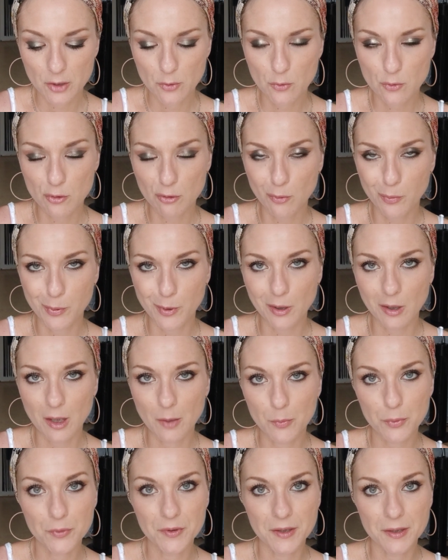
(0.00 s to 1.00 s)
j'ai toujours peur
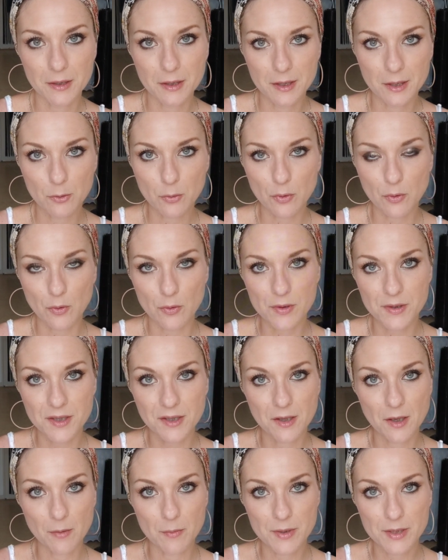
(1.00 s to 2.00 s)
un peu des, des trucs en
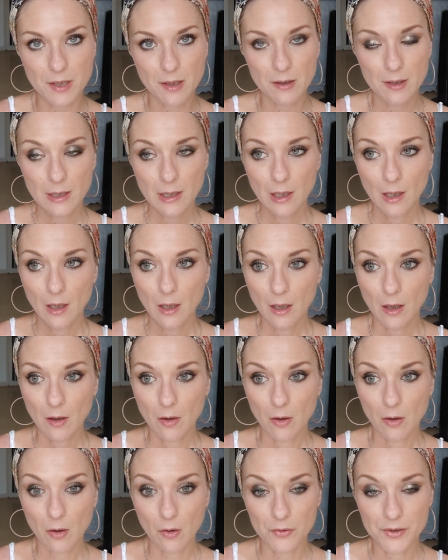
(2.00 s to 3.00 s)
stick comme ça,
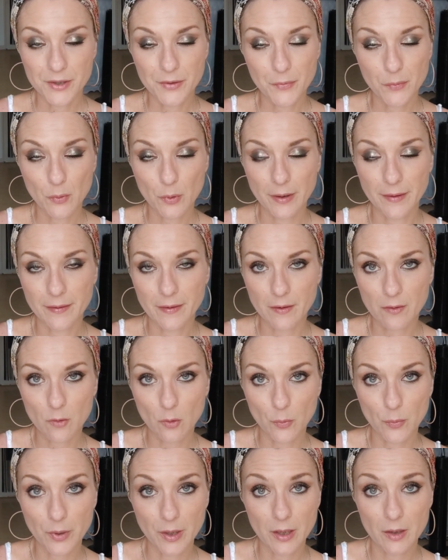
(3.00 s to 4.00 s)
quand il faut les
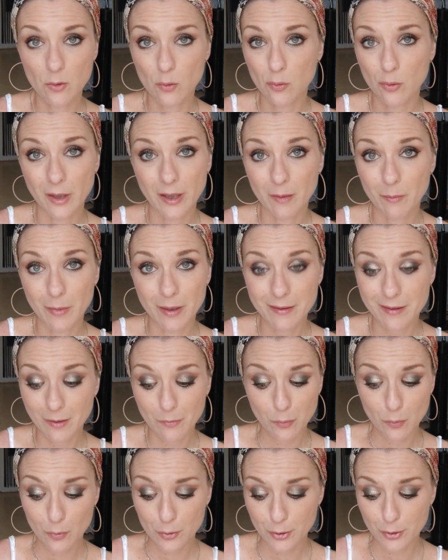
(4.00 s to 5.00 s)
estomper et tout, et mais ça
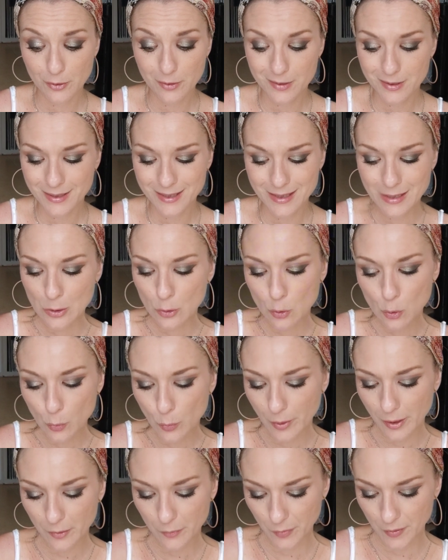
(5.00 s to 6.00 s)
fonctionne, c'est
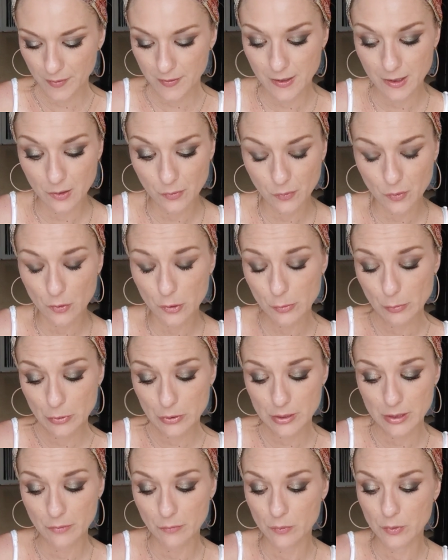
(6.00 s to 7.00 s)
super facile franchement
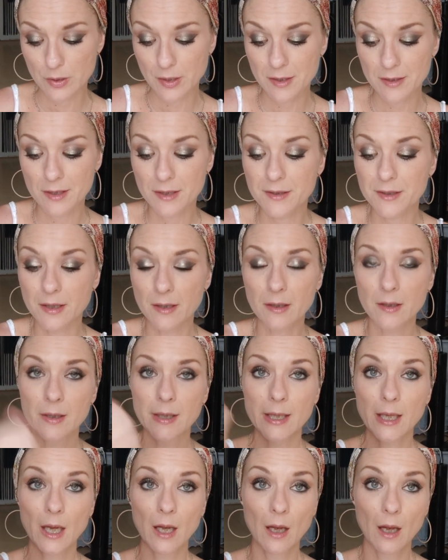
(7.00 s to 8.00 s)
si vous hésitez.
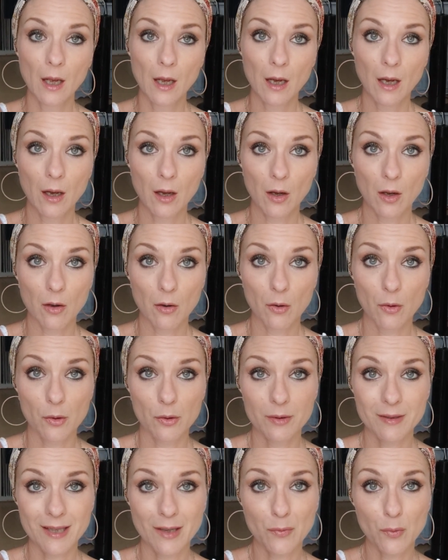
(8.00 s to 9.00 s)

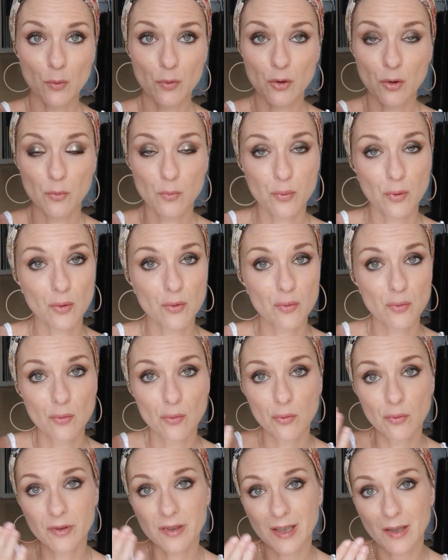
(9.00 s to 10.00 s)
ça fonctionne pour
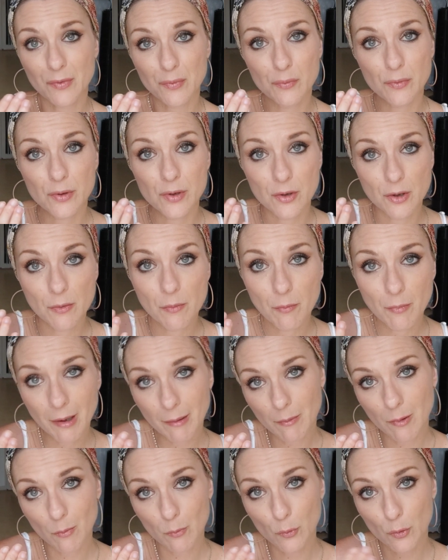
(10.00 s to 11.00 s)
tout, ça fonctionne
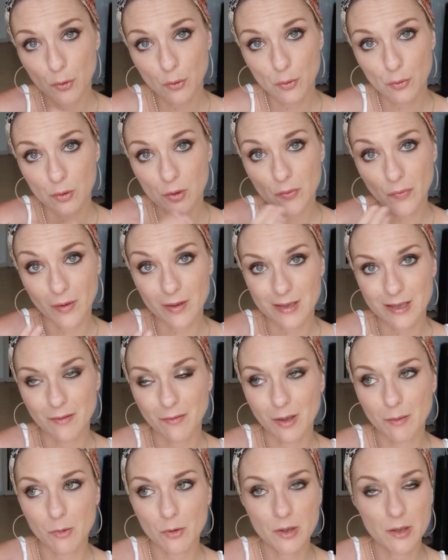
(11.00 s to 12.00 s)
même en muqueuse, enfin c'est
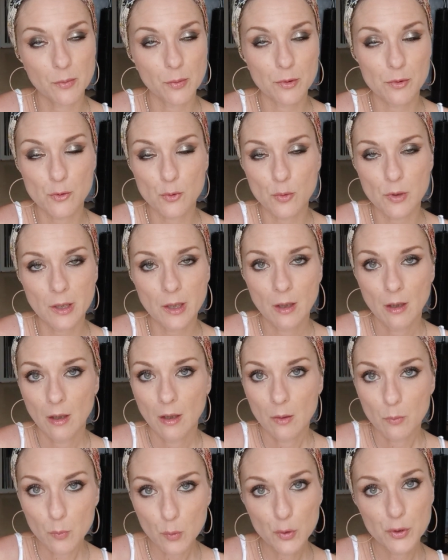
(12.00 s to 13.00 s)
vraiment des produits
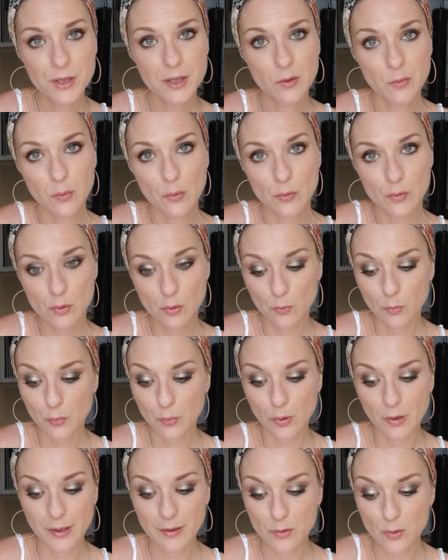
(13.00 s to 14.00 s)
multifonctions
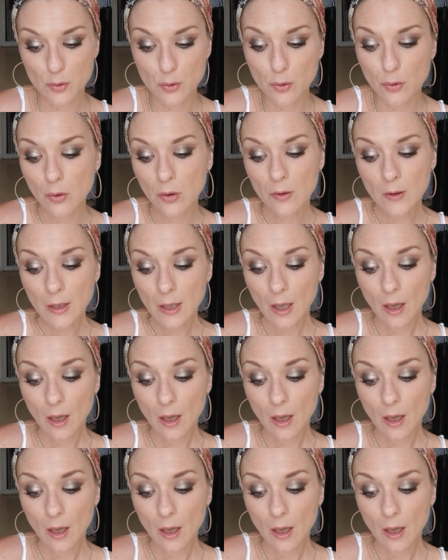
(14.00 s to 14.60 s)
pour les yeux.